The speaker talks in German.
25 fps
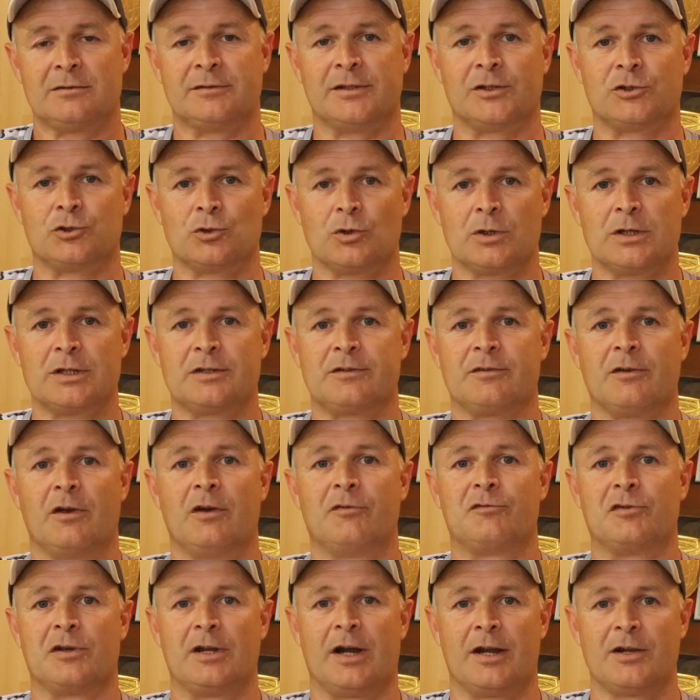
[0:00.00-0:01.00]
Natürlich
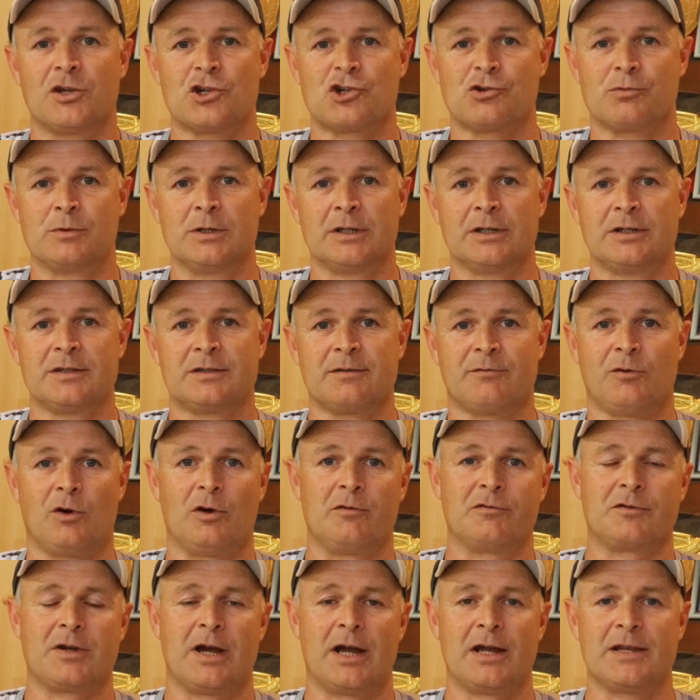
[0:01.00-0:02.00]
für Janis schwierig, er war
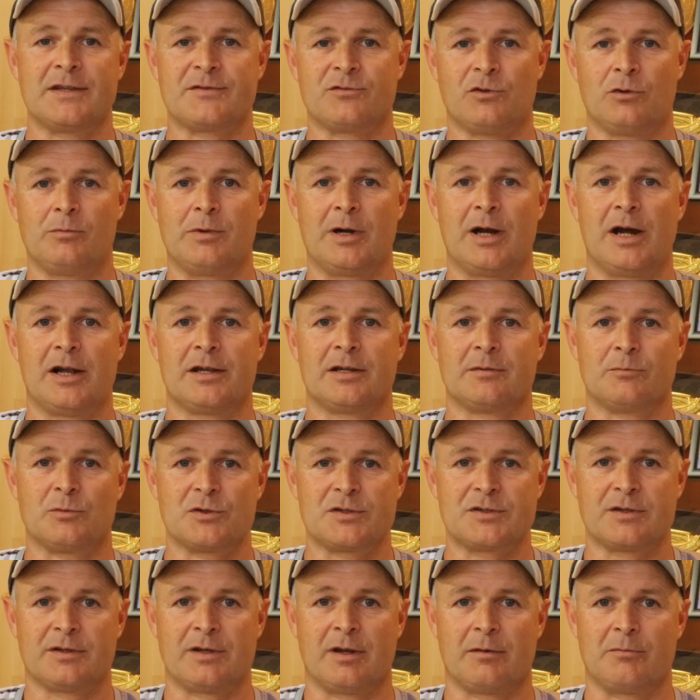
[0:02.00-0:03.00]
auf K1 vorbereitet,
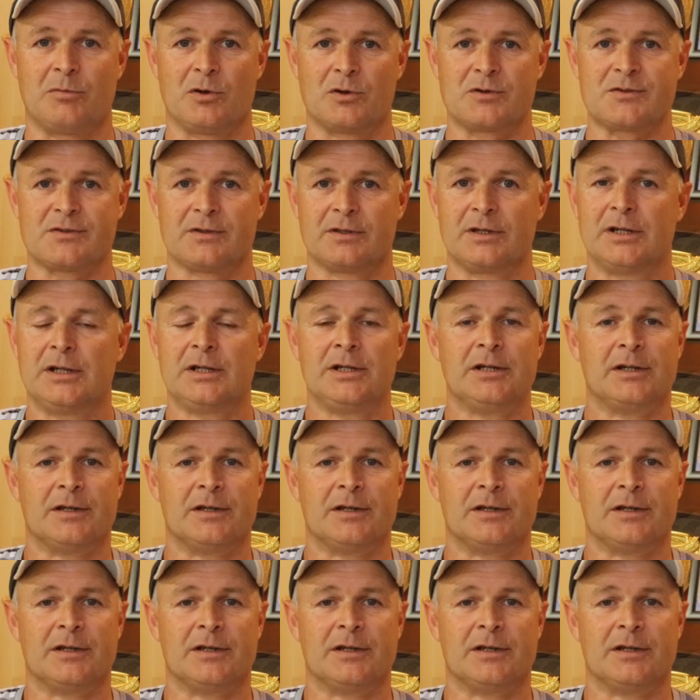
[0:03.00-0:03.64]
musste dann boxen,